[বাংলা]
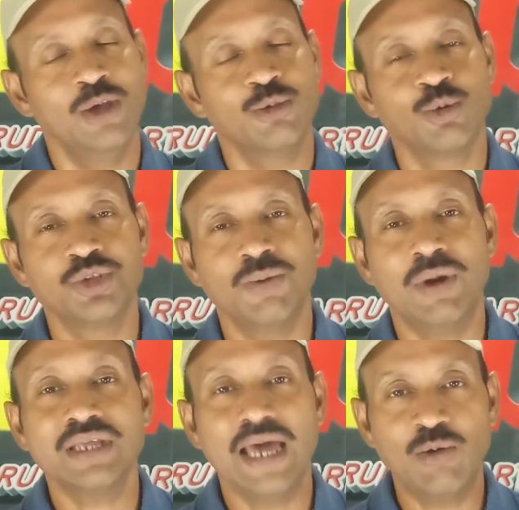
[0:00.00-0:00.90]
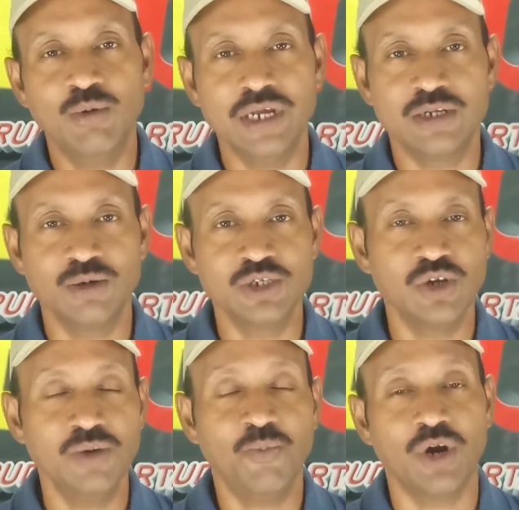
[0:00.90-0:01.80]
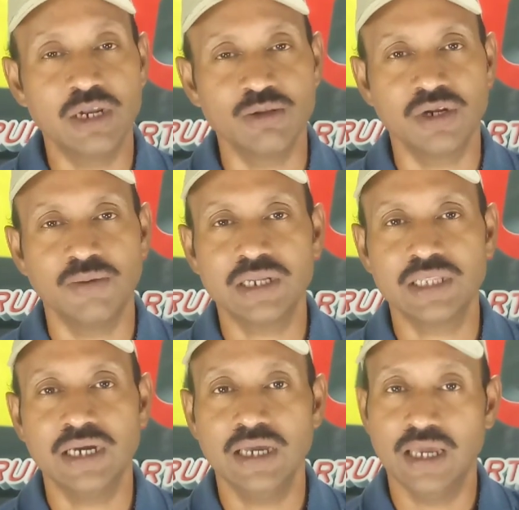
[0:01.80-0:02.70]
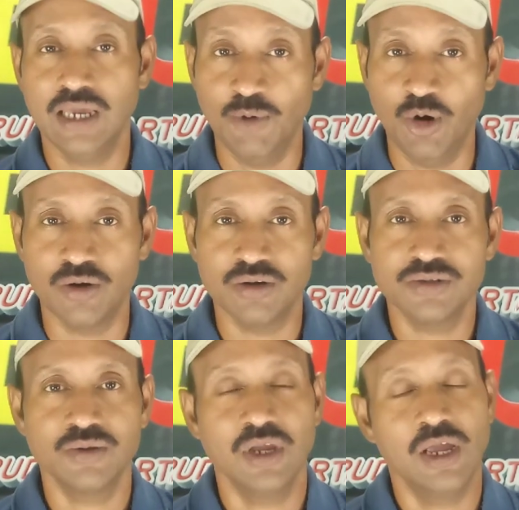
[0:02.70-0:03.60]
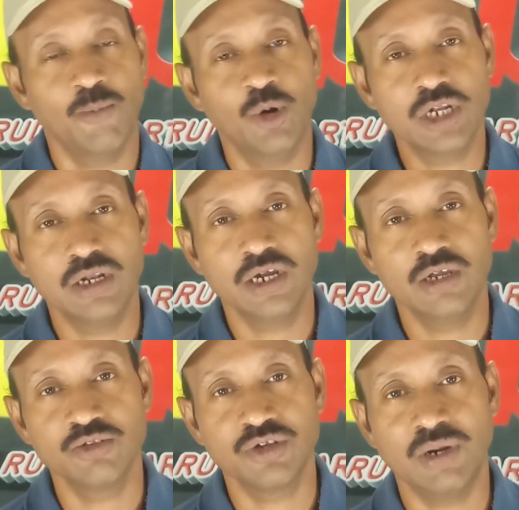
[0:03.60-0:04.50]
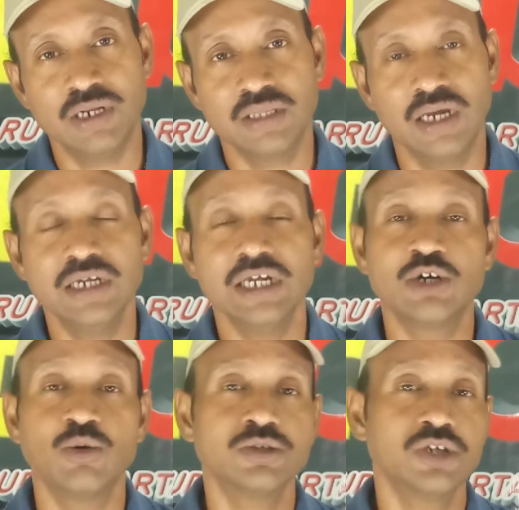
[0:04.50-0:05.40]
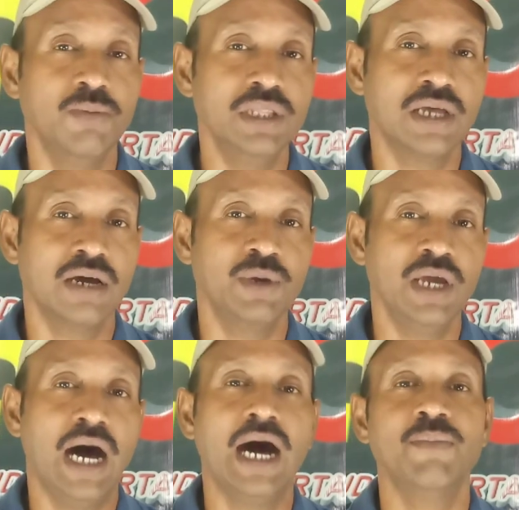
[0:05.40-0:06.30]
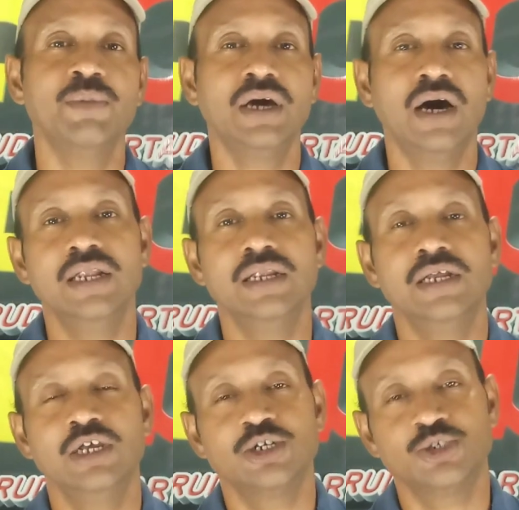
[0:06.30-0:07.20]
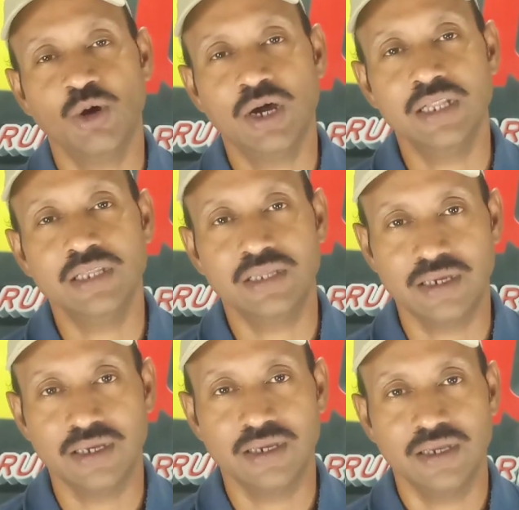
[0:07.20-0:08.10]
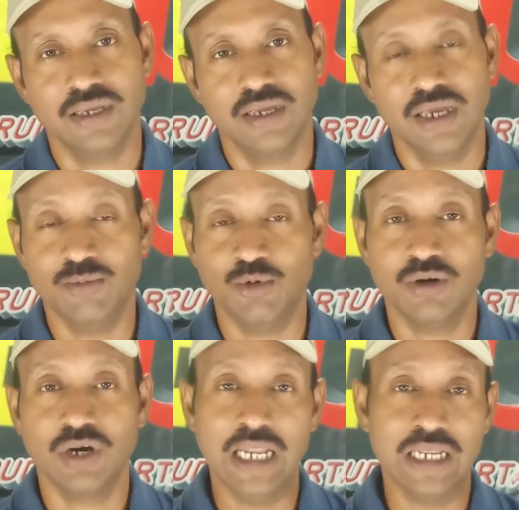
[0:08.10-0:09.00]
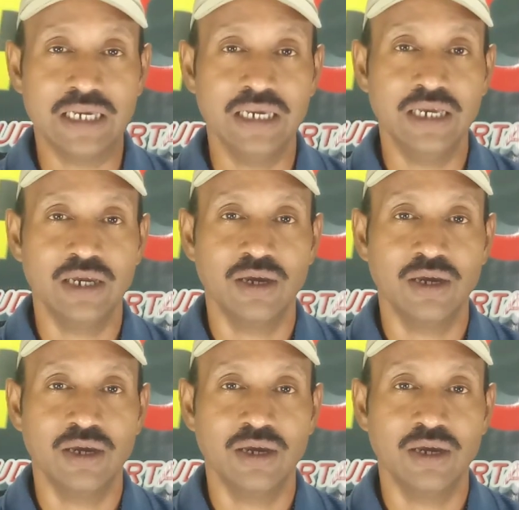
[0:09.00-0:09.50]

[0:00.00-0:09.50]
তো রুদ্রবার্তা এখন এইটুকুই ছিল পরে রুদ্রবার্তা এবং ভোটের রঙের রুদ্রবার্তা এগুলো সবই থাকবে আগামীকাল সকাল থেকে এবং কালকে